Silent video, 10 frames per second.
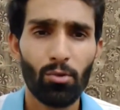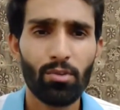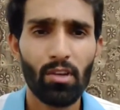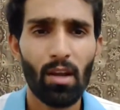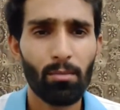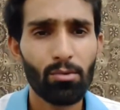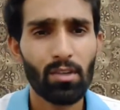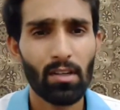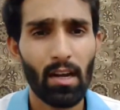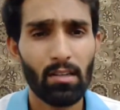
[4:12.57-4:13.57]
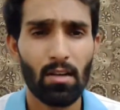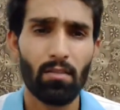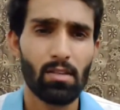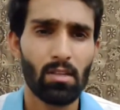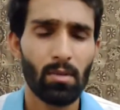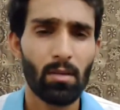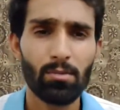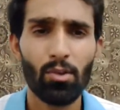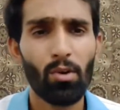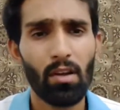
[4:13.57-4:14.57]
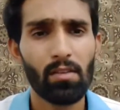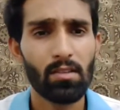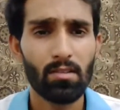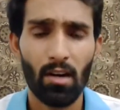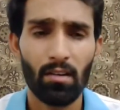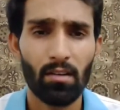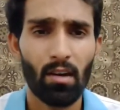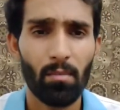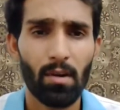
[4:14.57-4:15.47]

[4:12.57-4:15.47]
तो इसके लिए आपको स्क्रैच लेवल मतलब से मतलब जीरो लेवल से स्टार्ट करना